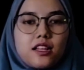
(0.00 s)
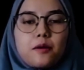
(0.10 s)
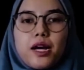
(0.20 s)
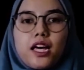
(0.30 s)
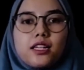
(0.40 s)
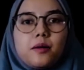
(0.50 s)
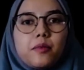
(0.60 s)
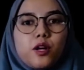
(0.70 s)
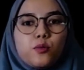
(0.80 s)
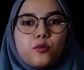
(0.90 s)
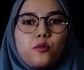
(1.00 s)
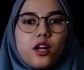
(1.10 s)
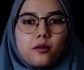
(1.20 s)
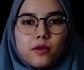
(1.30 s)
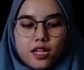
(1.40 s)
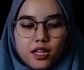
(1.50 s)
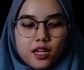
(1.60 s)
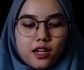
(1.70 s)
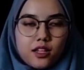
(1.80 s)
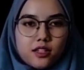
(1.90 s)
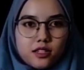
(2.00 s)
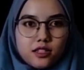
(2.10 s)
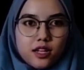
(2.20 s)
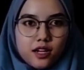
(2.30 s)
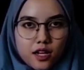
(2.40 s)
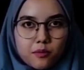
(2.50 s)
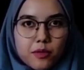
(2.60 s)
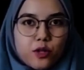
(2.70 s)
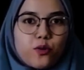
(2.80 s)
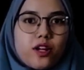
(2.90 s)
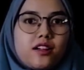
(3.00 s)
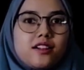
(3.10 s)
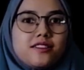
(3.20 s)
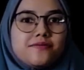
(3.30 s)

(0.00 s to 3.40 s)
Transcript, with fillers: tanpa kita perlu membolak-balik kertas secara manual.